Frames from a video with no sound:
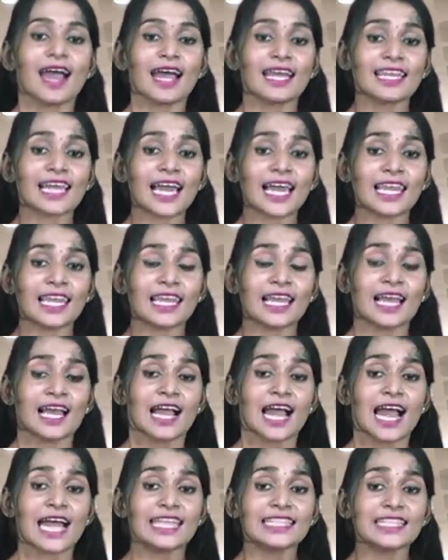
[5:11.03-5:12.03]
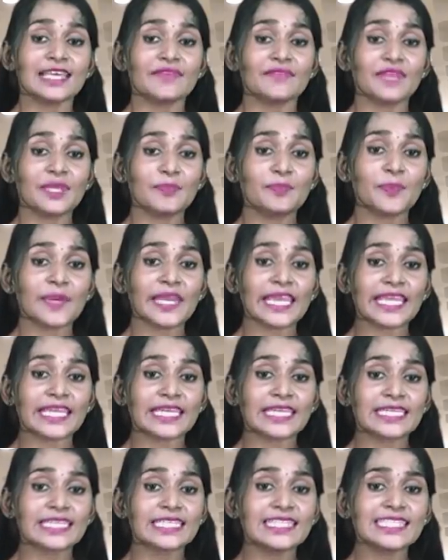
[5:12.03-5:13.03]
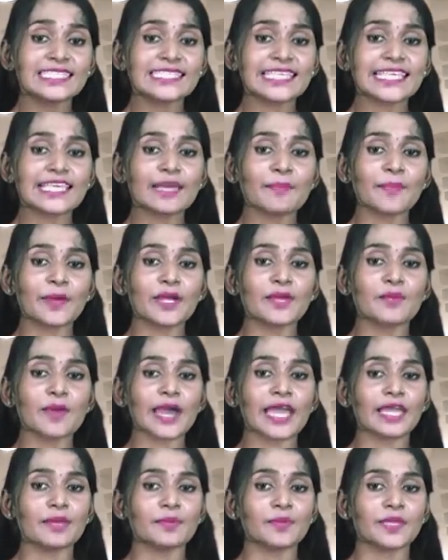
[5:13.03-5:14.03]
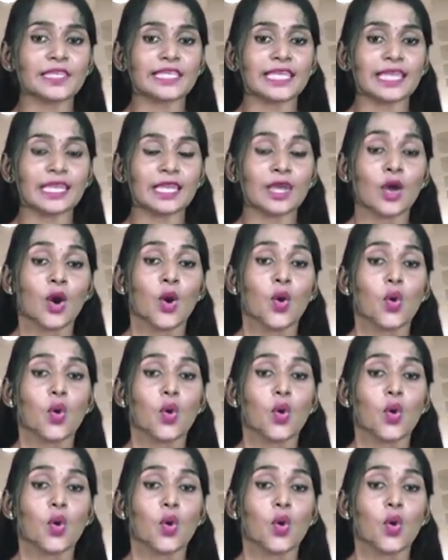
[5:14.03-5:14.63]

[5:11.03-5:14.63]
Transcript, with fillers: ஆனால் அந்த விற்பனை இறுதி செய்யப்படுமா என்பதில்